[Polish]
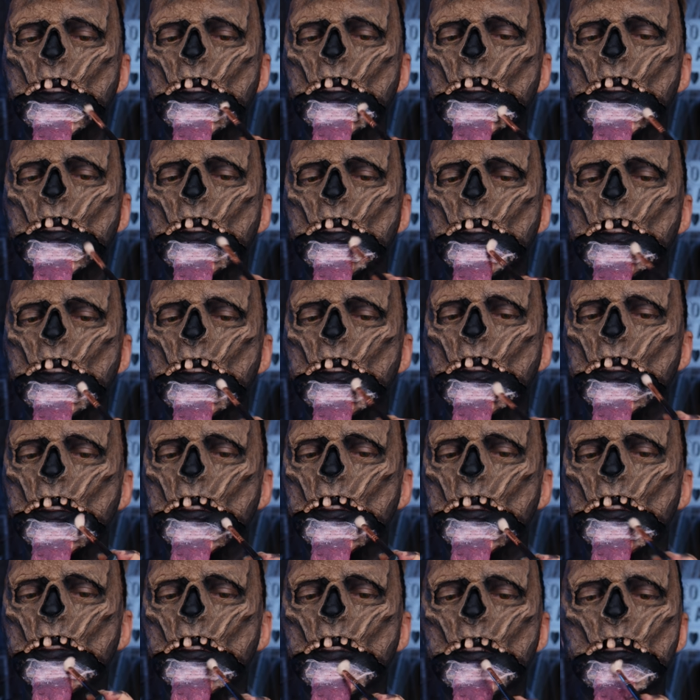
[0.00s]
nie
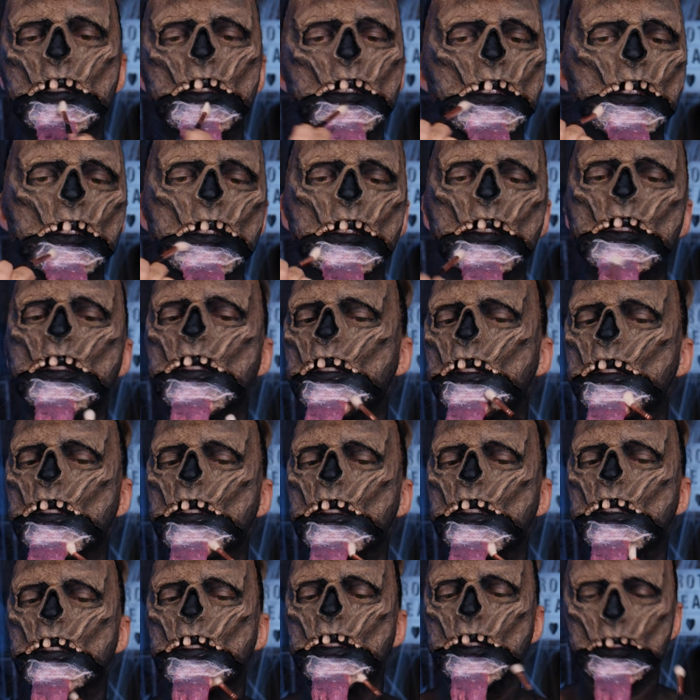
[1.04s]
kleiły, a
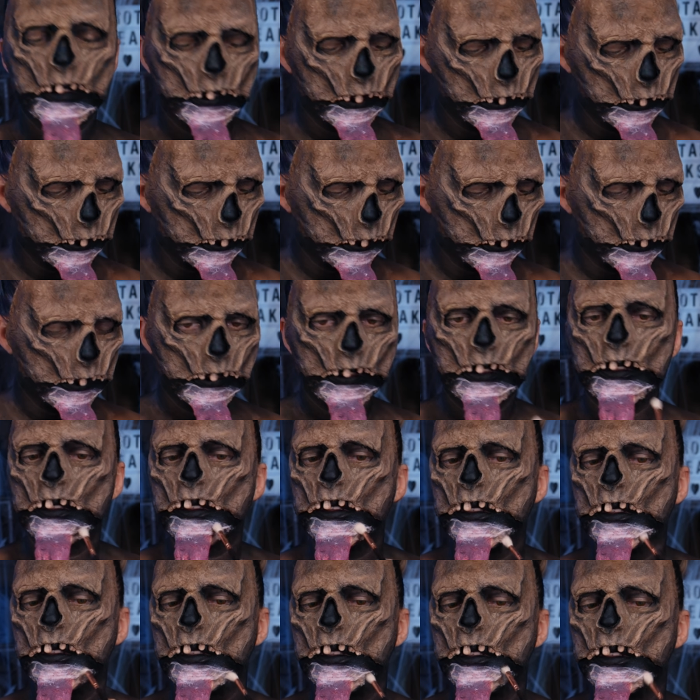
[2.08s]
następnie
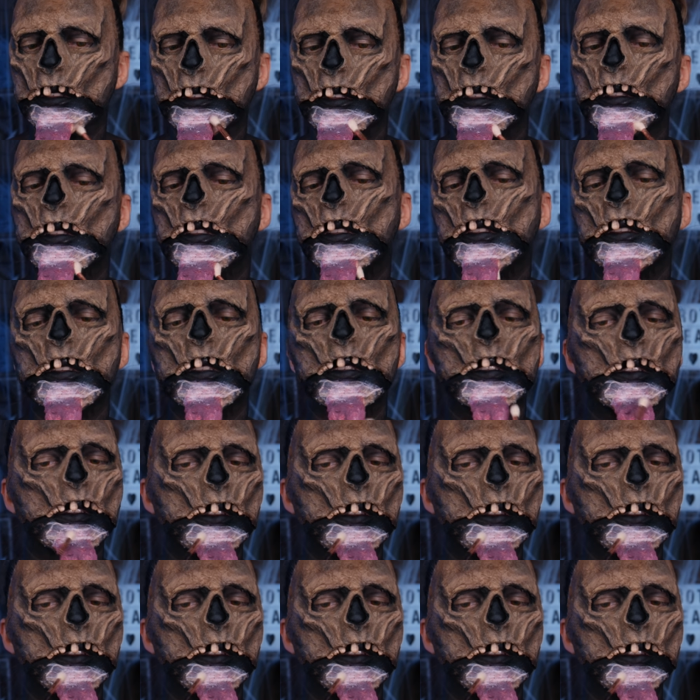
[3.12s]
czarną, tłustą